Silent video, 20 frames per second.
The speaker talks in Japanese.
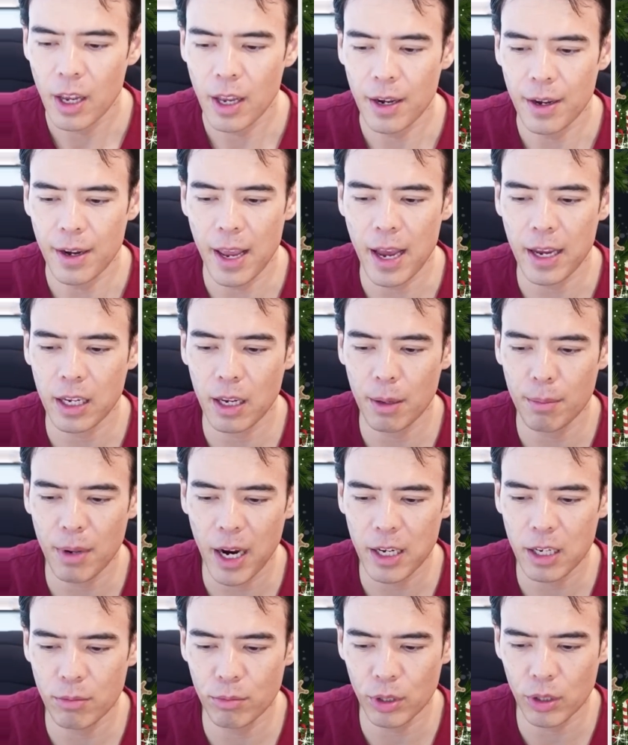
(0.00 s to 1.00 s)
値上げ
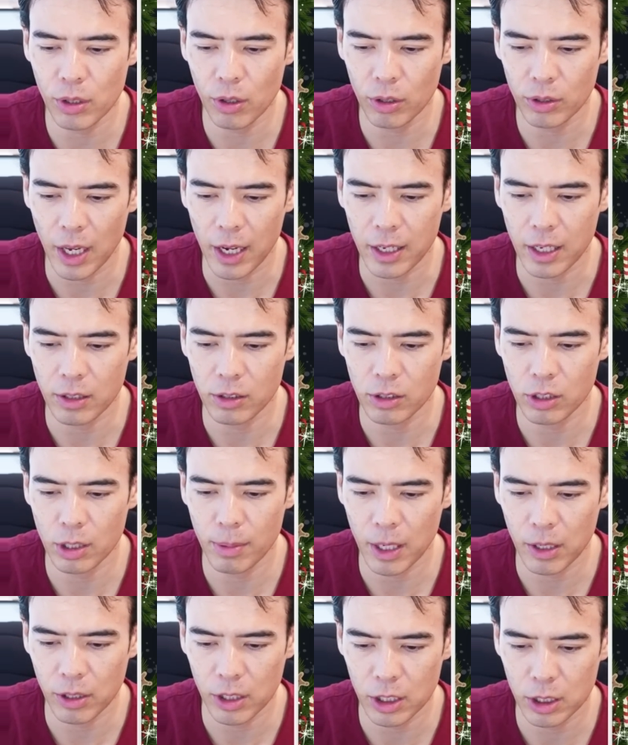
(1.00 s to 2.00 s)
前に無料体験すれ
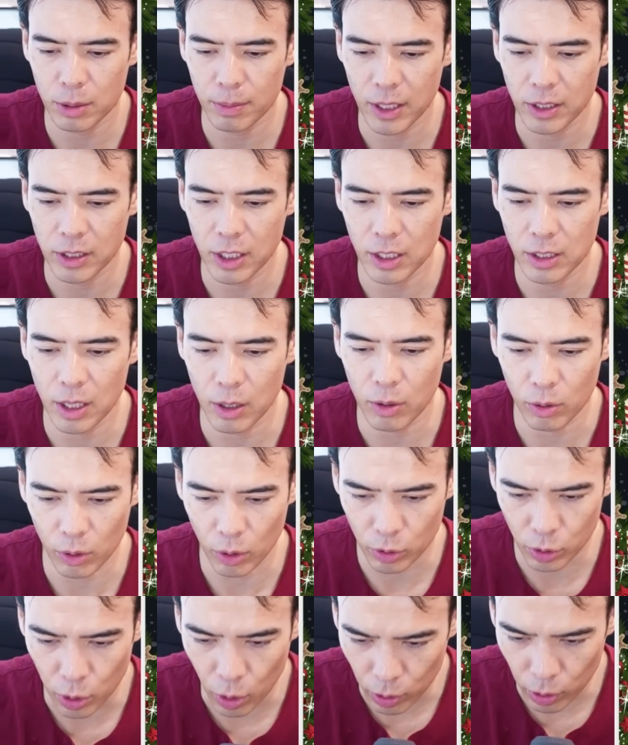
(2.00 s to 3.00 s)
ばクリスマスセールでこの
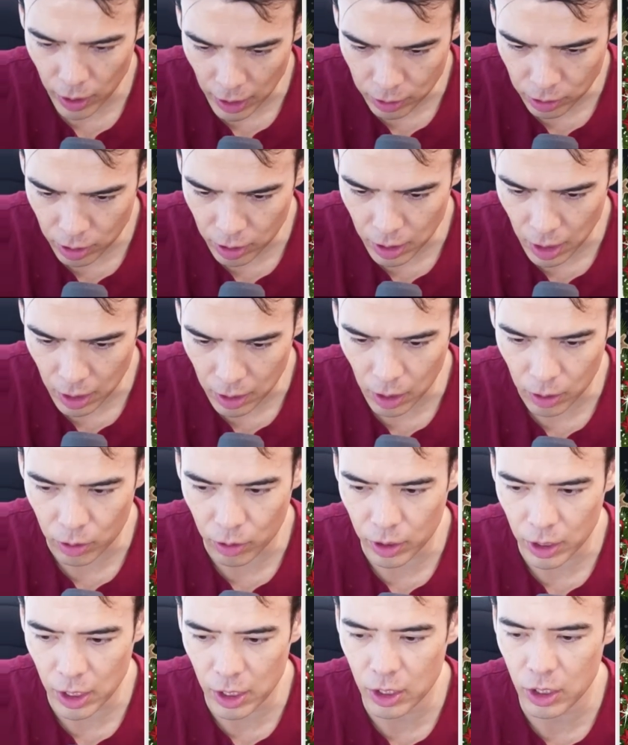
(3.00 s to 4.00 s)
超安い価格
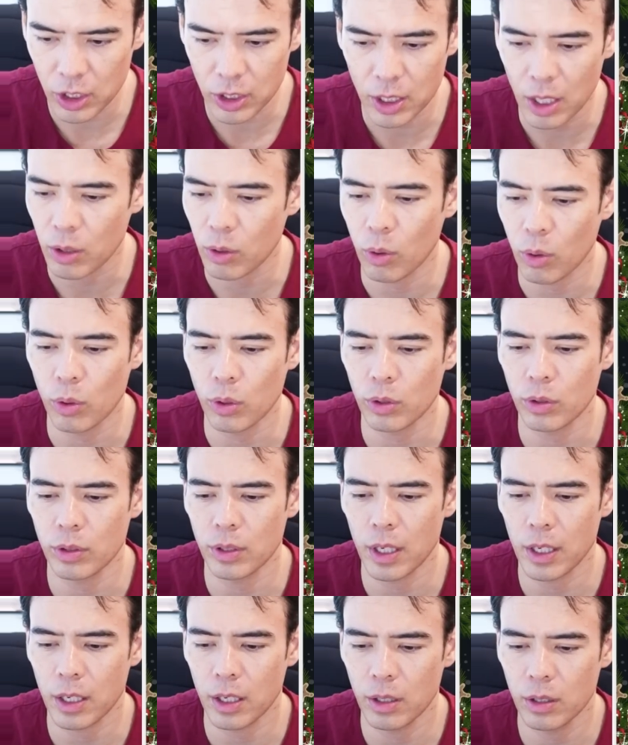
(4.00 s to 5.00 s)
を維持して登録
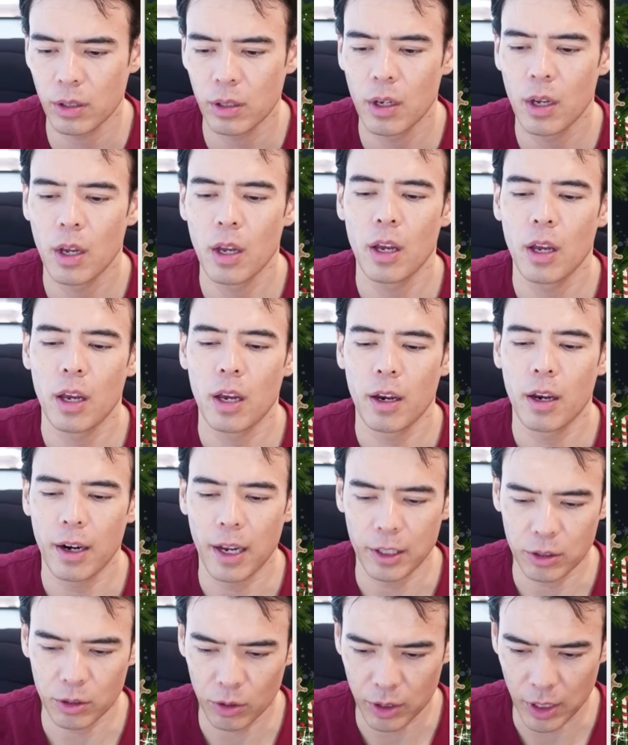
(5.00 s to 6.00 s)
できる
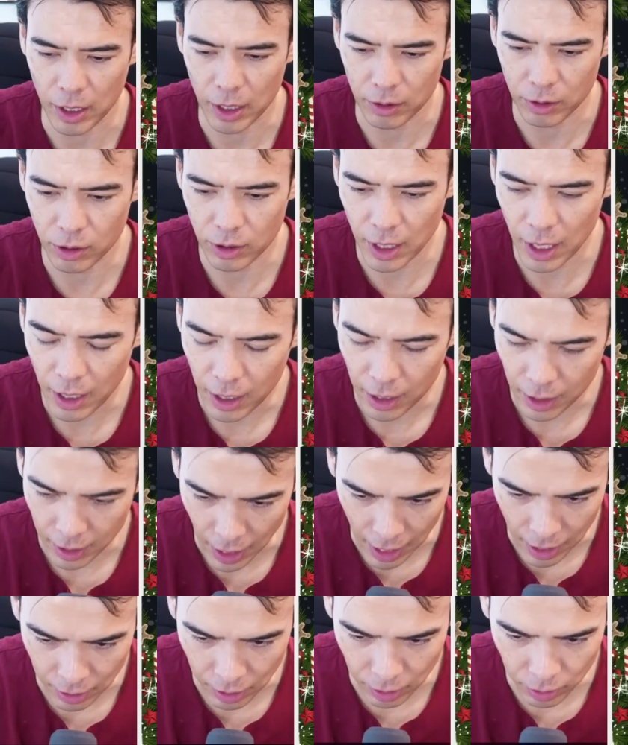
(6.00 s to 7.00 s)
ラストチャンスで
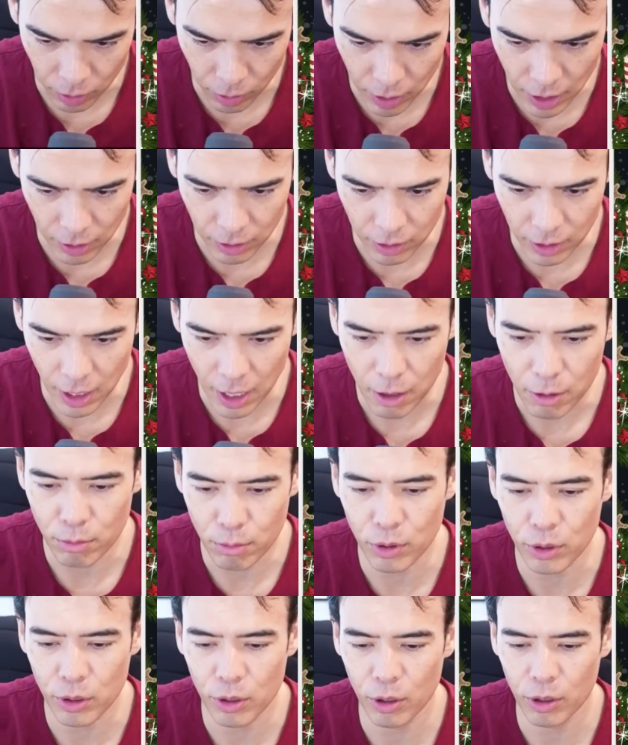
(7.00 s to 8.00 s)
概要欄のリンクで
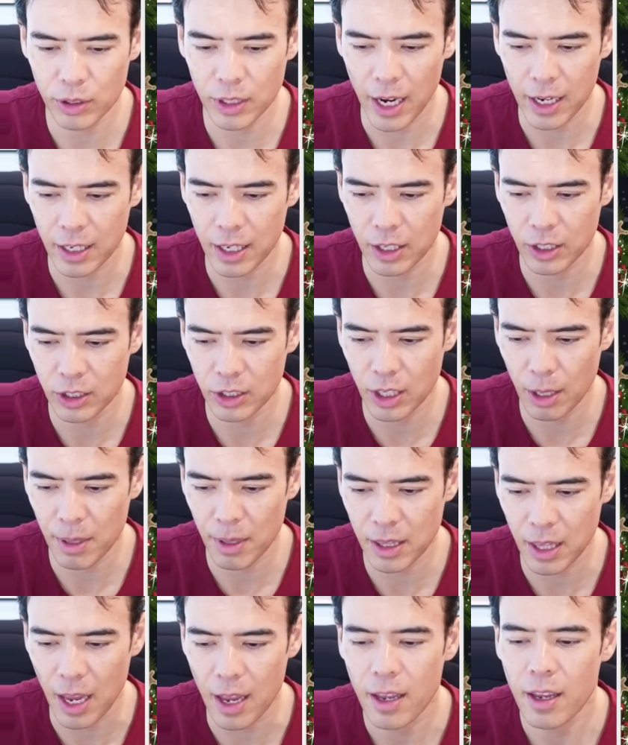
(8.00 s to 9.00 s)
無料体験してみ
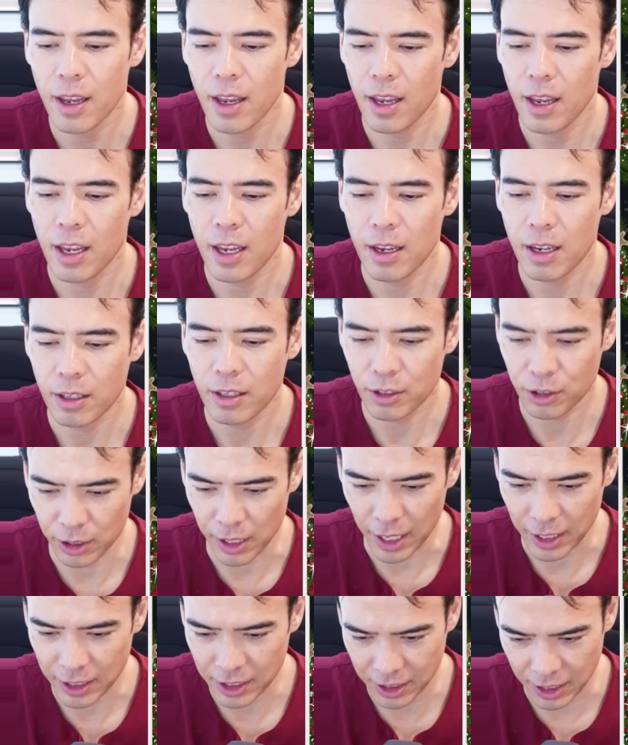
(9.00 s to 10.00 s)
て、く
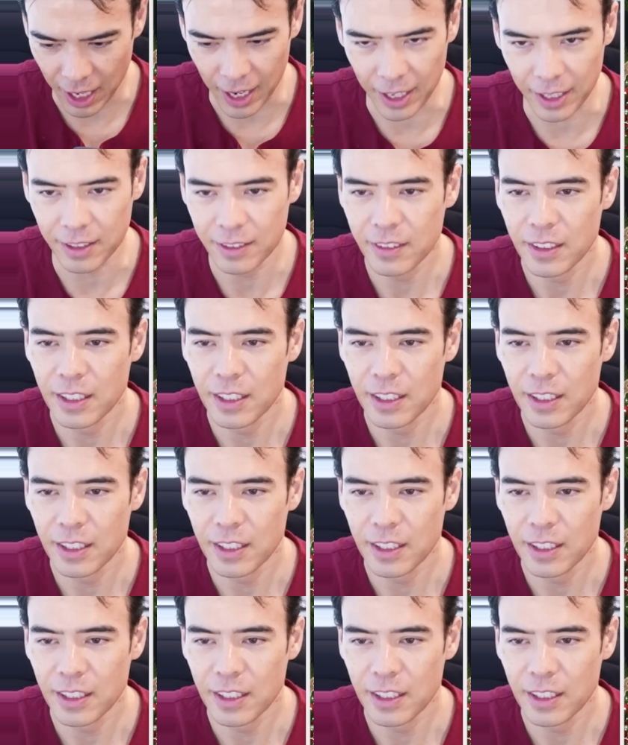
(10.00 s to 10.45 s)
ださい。